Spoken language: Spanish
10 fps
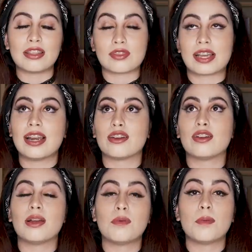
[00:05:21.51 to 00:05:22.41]
Entonces, claro,
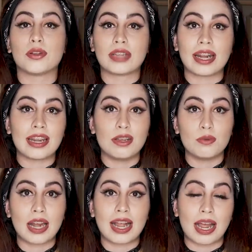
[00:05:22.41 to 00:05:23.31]
no les puedo mostrar
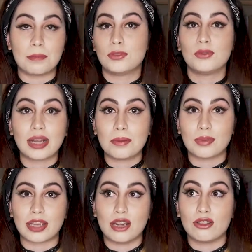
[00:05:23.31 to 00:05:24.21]
ninguna captura
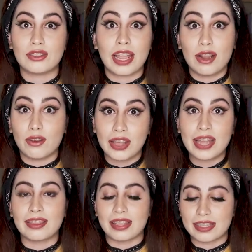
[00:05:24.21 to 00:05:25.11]
porque no tengo de
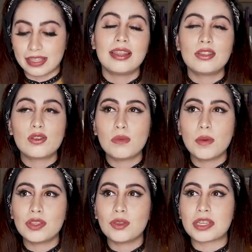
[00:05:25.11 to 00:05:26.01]
antes. De hecho, en un
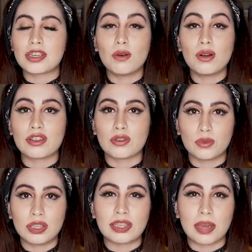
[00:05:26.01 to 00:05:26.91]
momento me llegó uno de sus
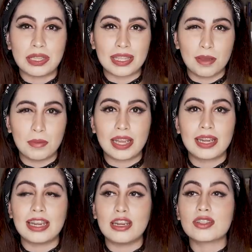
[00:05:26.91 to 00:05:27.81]
tweets a mi
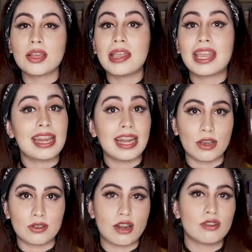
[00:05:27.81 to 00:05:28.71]
timeline y no sabía quién
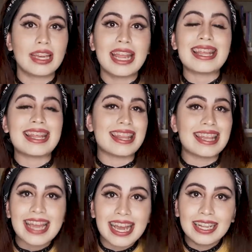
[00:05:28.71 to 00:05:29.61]
era, o sea, no tenía ni
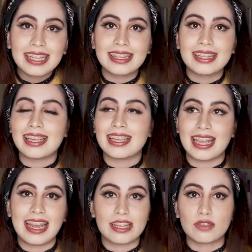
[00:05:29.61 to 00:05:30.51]
idea de
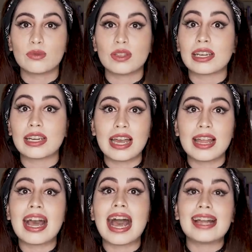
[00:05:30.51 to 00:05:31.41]
que era su Twitter ni
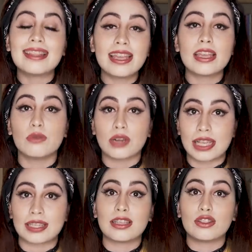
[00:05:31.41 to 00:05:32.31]
nada antes de que
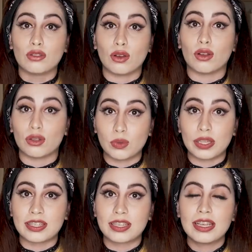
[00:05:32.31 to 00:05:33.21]
borrase todos los
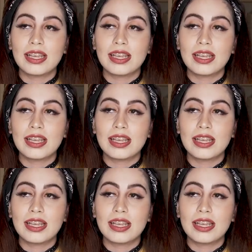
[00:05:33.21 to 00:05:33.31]
tweets.